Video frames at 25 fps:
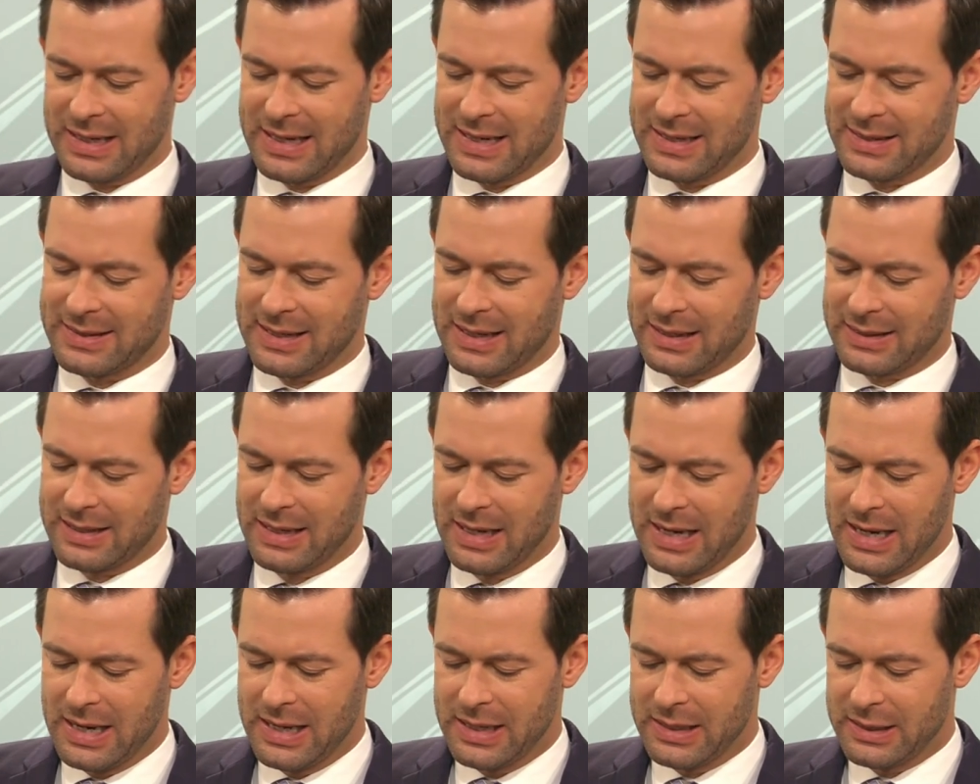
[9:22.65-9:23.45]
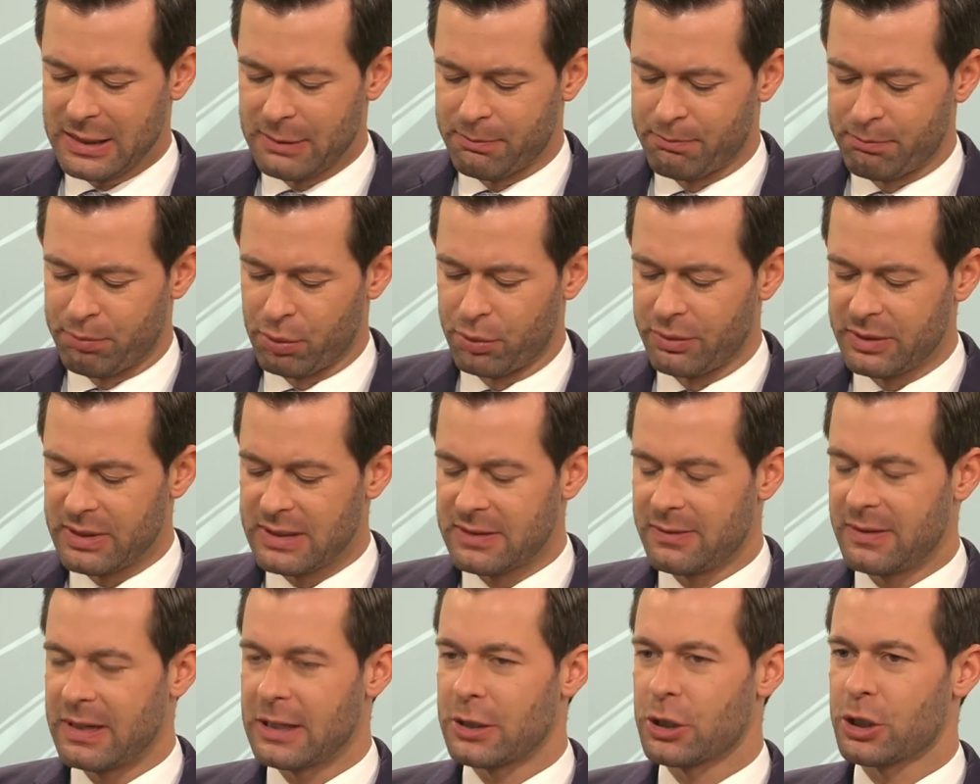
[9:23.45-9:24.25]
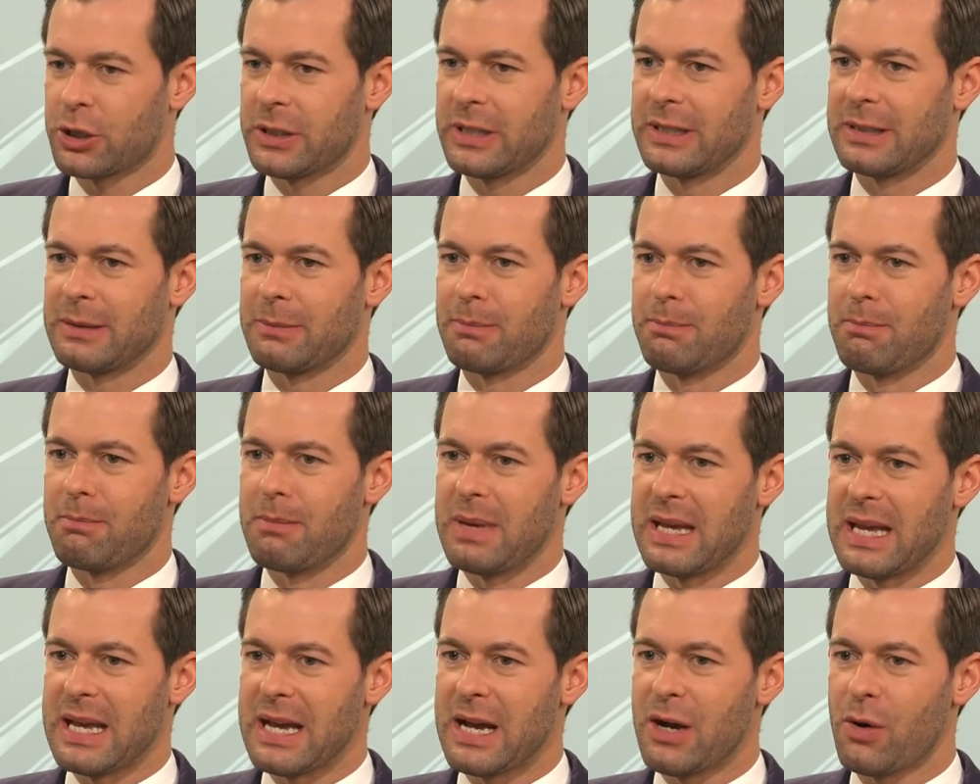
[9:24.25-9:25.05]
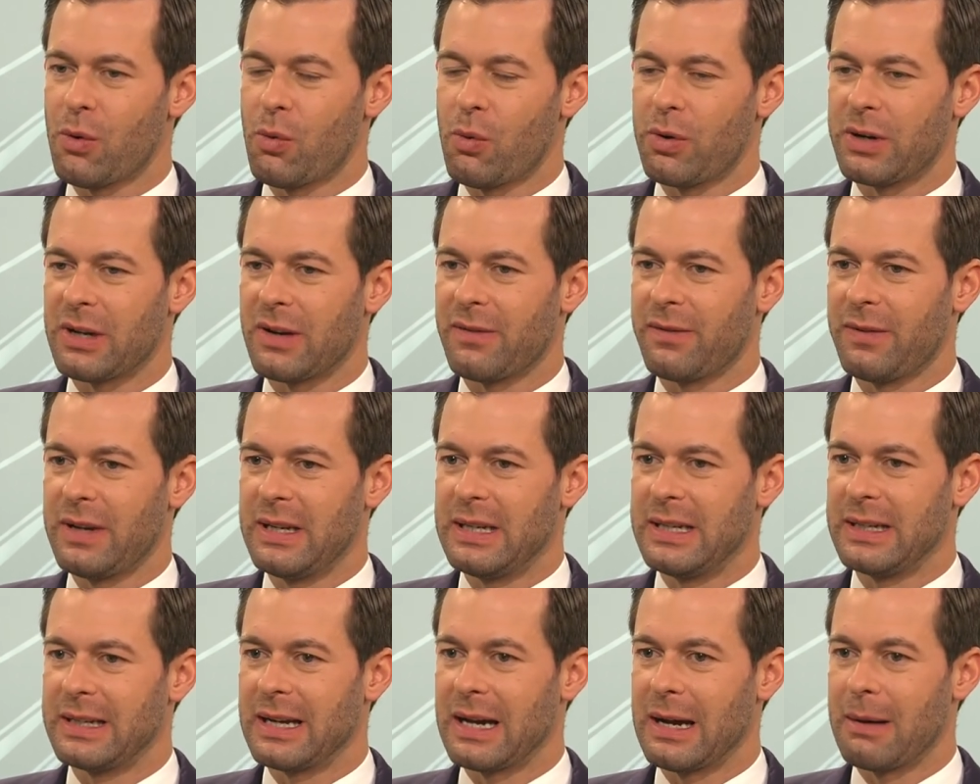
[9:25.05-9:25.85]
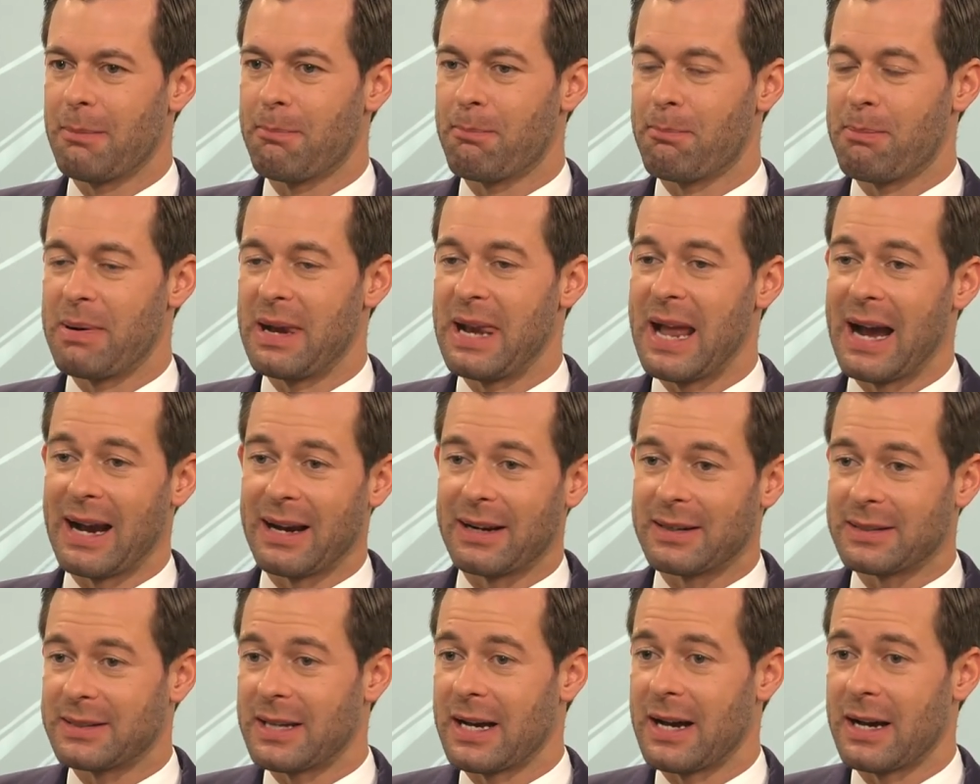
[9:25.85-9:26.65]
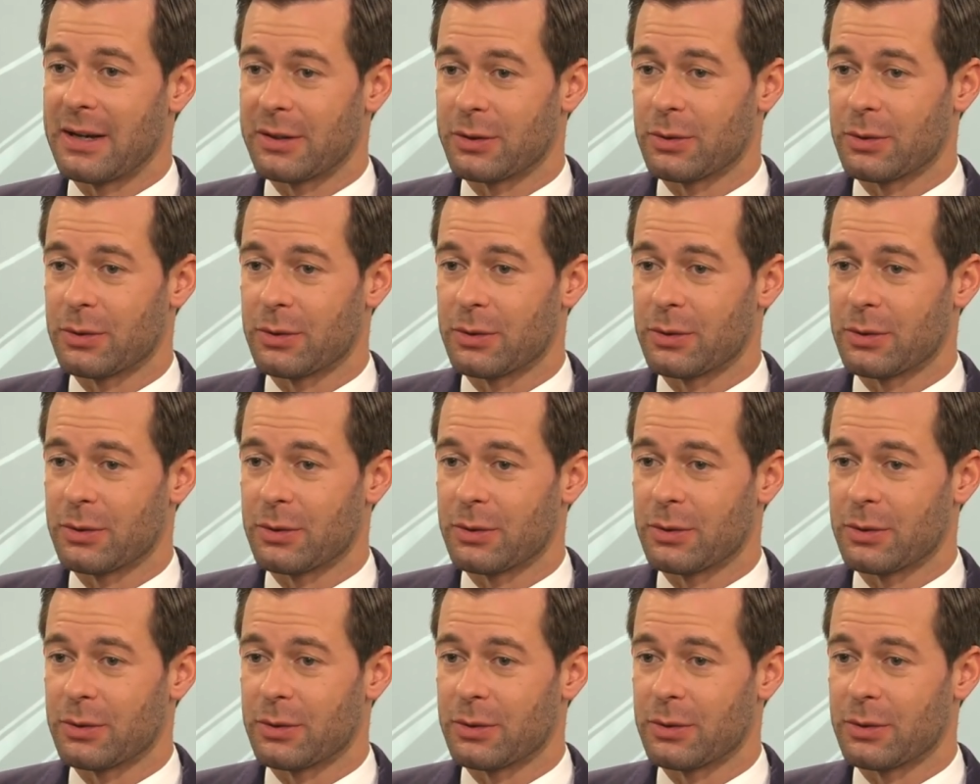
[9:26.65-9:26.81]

Er sagt, die Bundeswehr steht mehr oder weniger blank da,